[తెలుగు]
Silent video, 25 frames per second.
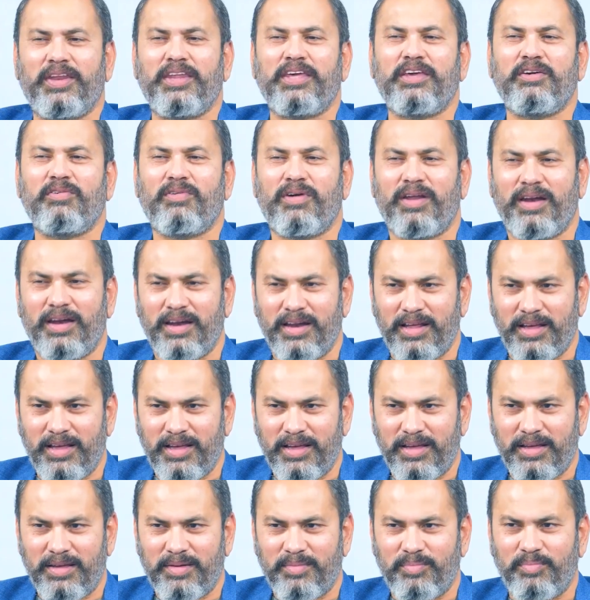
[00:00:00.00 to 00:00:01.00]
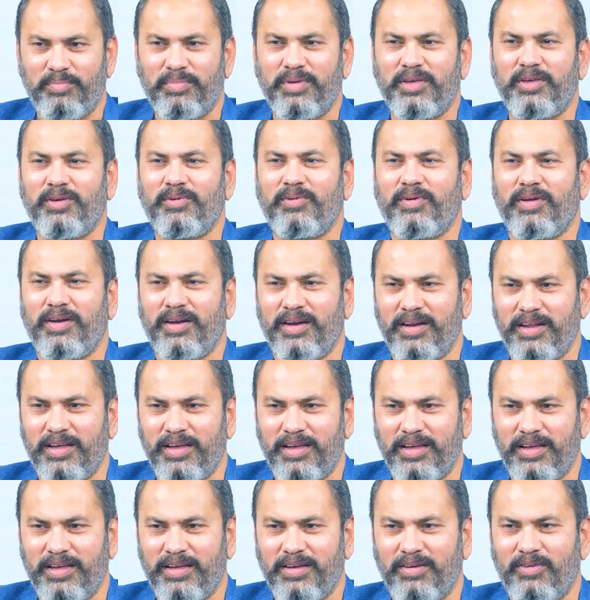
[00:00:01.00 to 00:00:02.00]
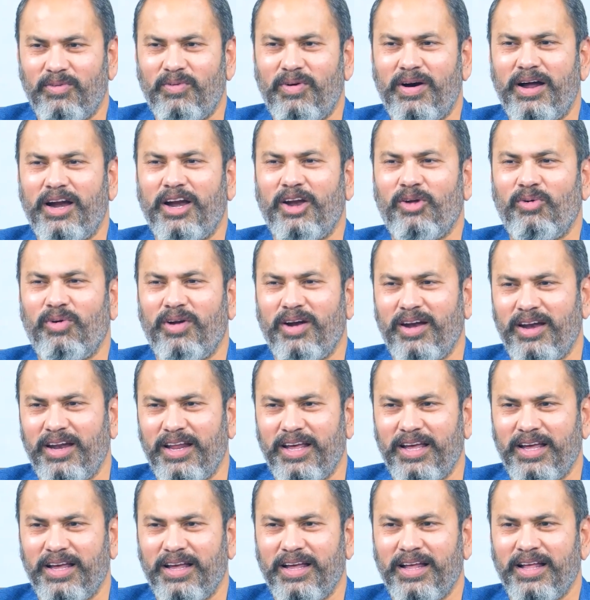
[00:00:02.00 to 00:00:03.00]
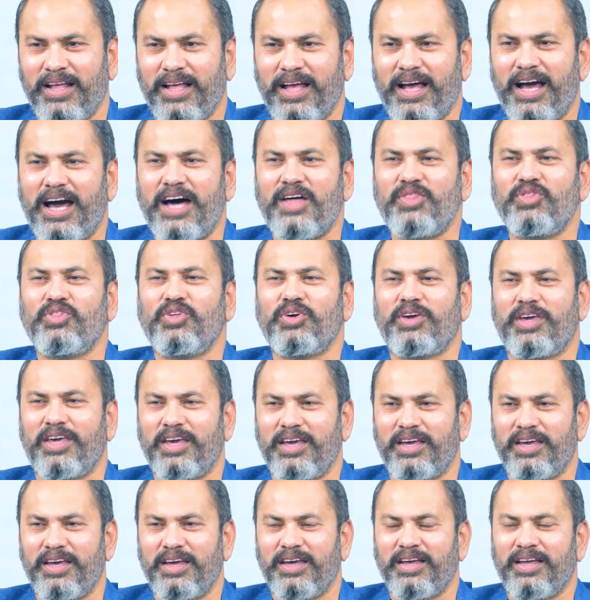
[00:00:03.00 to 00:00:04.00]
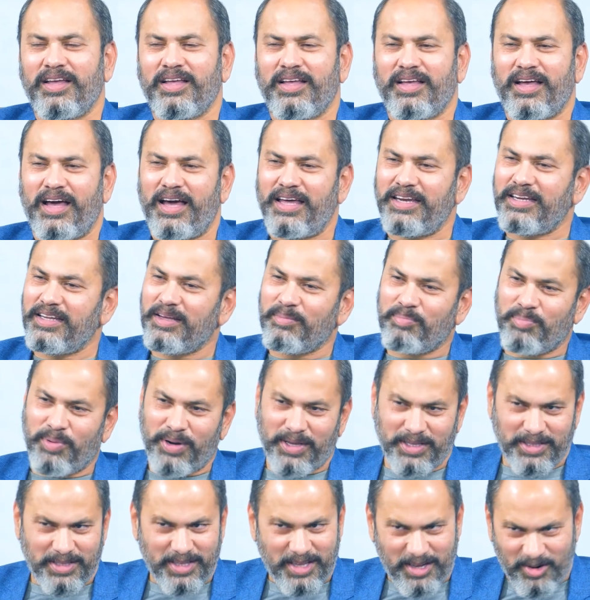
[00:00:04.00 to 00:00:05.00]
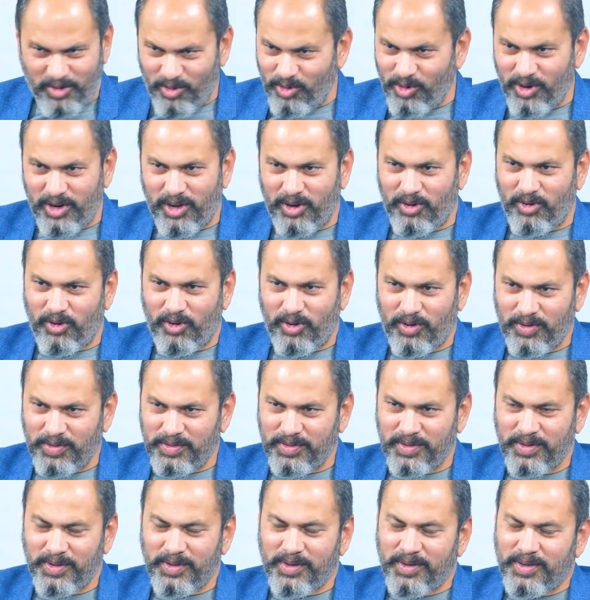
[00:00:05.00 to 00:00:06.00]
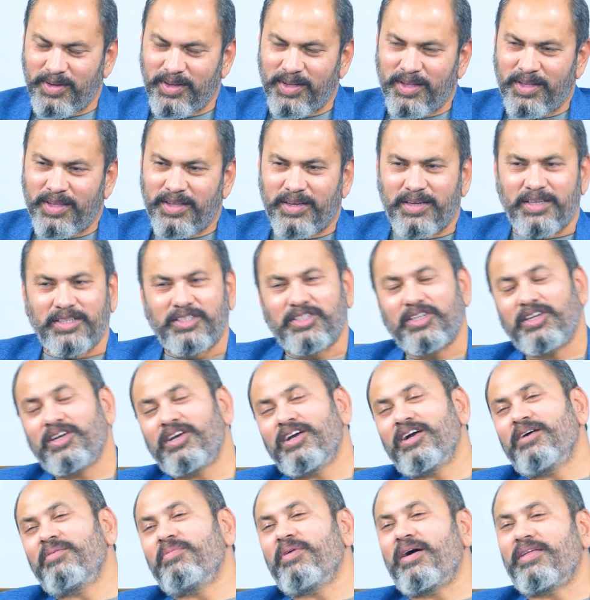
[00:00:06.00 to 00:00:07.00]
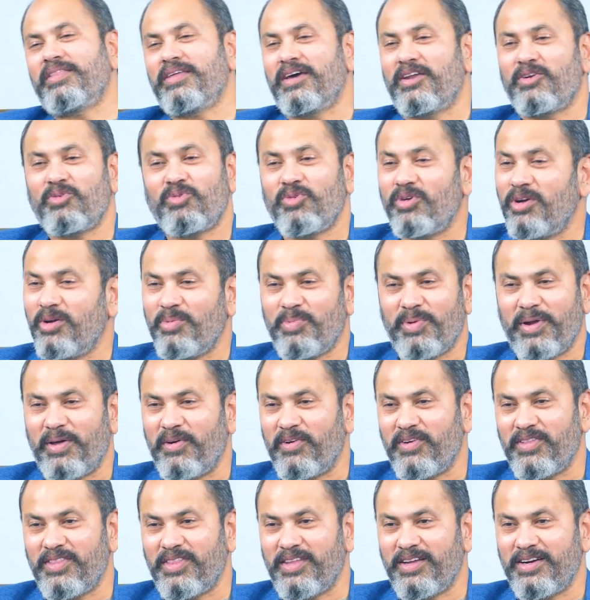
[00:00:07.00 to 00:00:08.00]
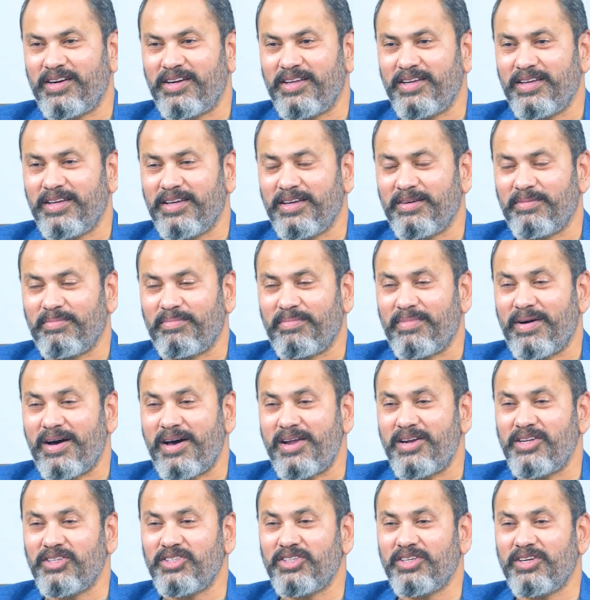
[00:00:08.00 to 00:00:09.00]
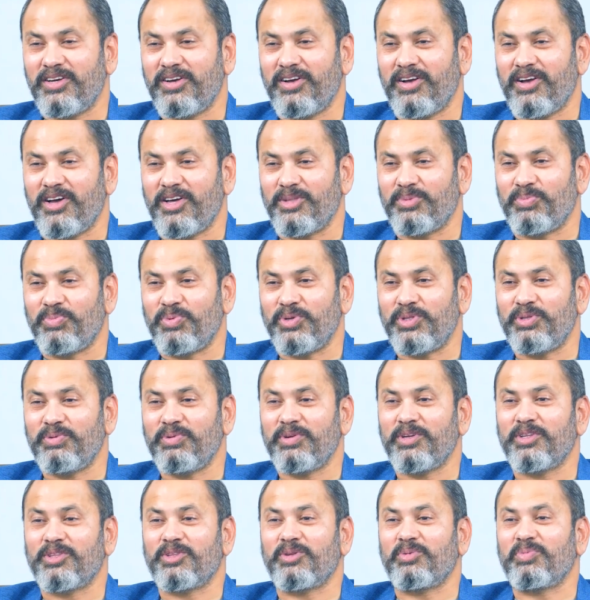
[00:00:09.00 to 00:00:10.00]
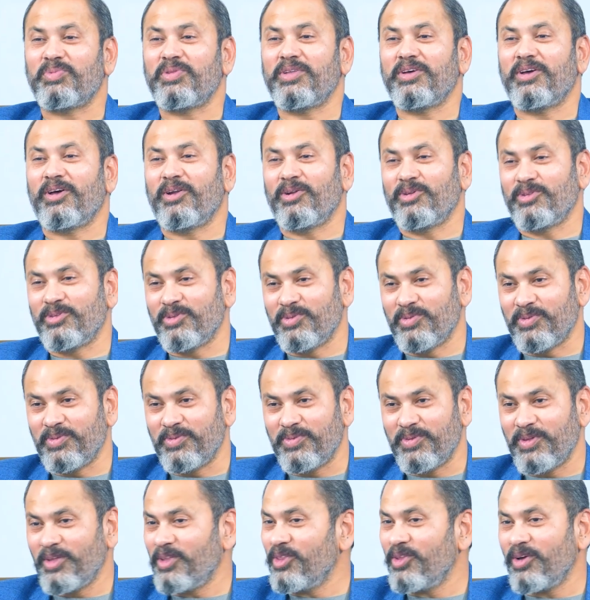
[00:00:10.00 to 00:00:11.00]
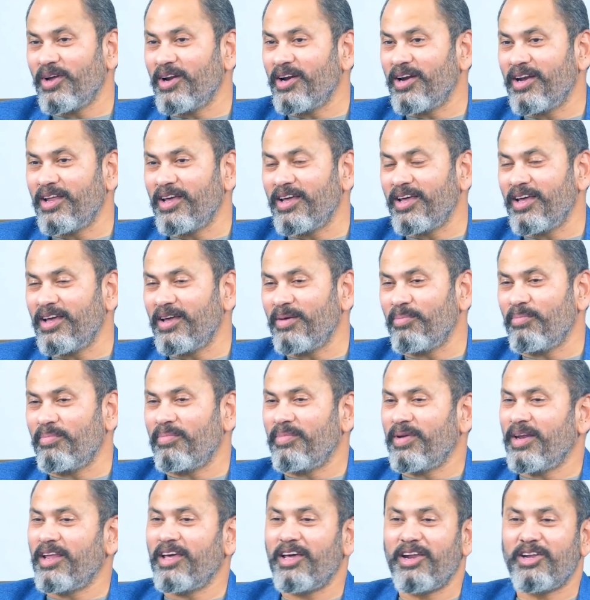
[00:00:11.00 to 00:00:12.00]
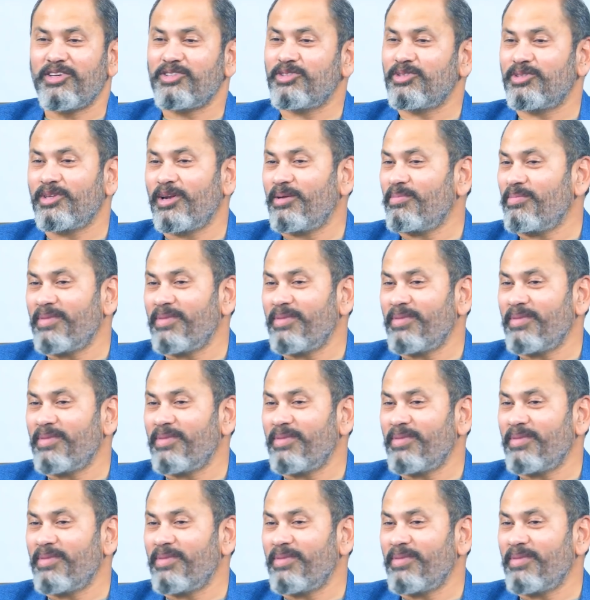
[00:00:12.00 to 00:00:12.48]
నీ వల్లే మీ వల్లే వాళ్ళ వల్లే అందుకే అని ఎప్పుడైతే అనుకుంటామో నిజంగా అది అనుకున్నప్పుడు ఏమవుతుందంటే మానసికంగా అద్భుతమైన తృప్తి కలుగుతుంది ఎందుకంటే నేరస్తులు